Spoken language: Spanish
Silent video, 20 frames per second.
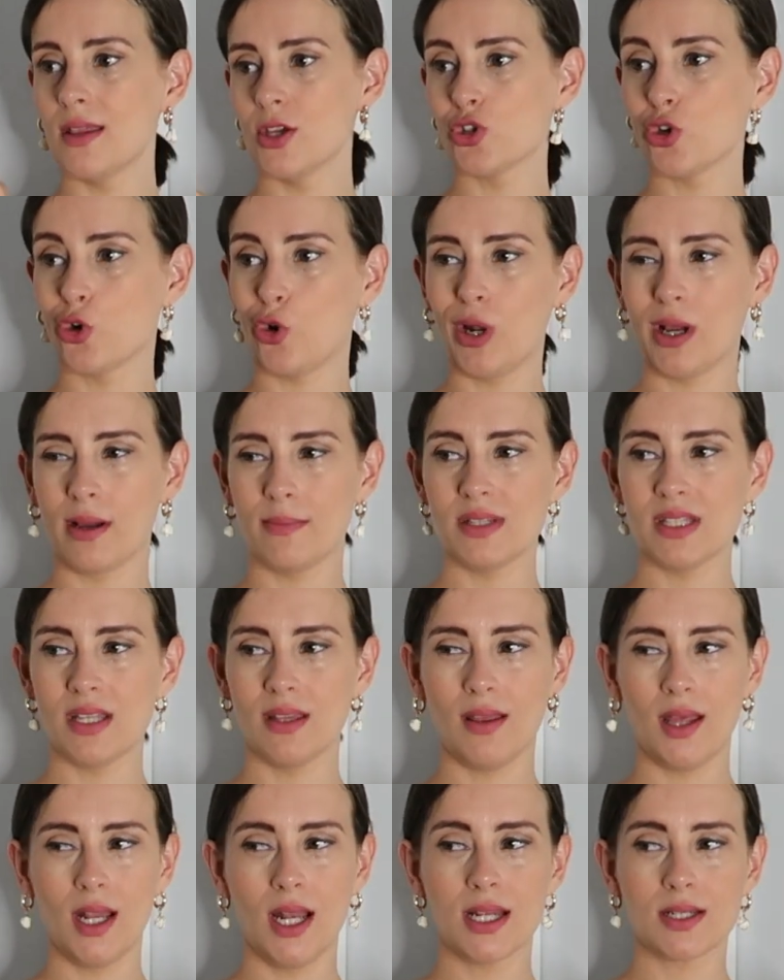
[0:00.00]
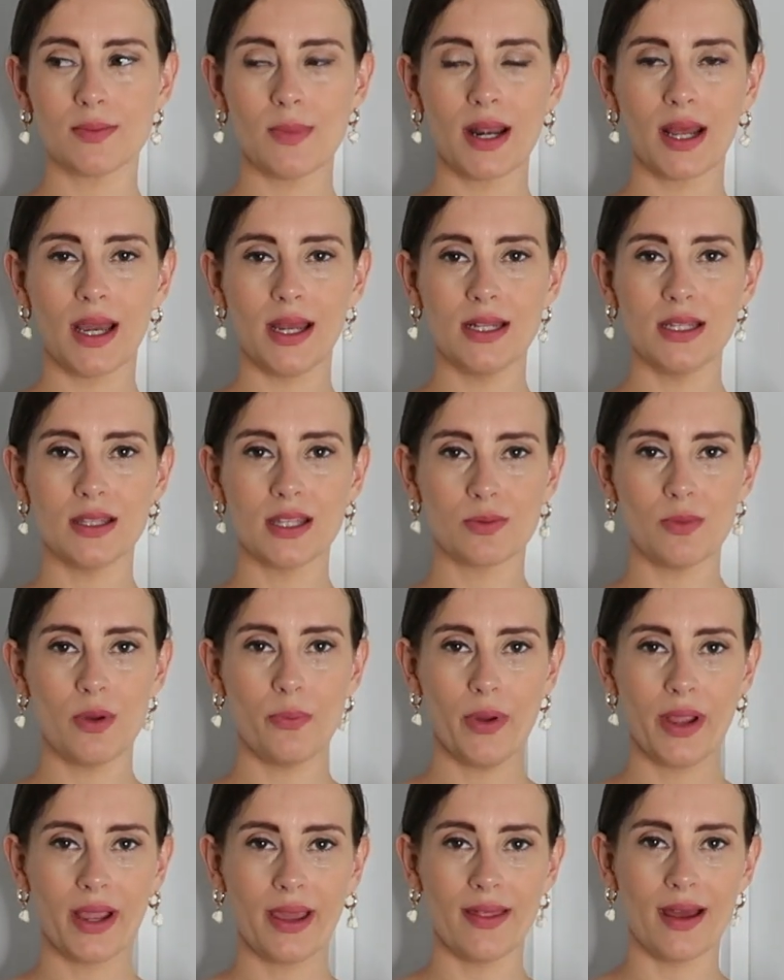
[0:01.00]
de hecho con la camiseta de las margaritas
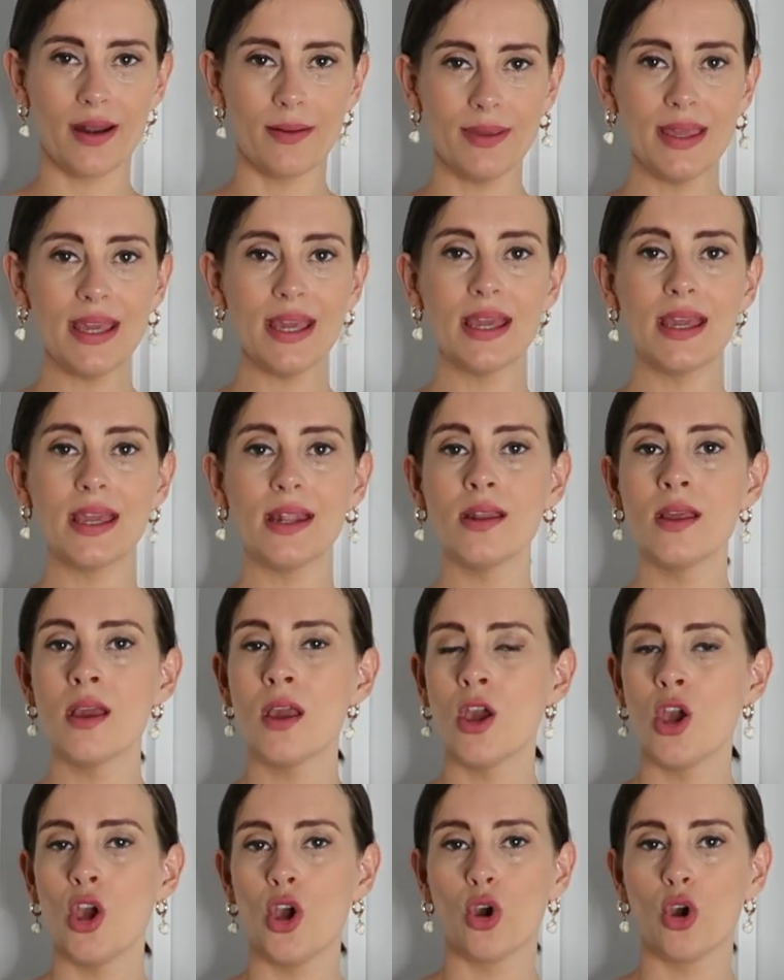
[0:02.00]
me puede quedar bien,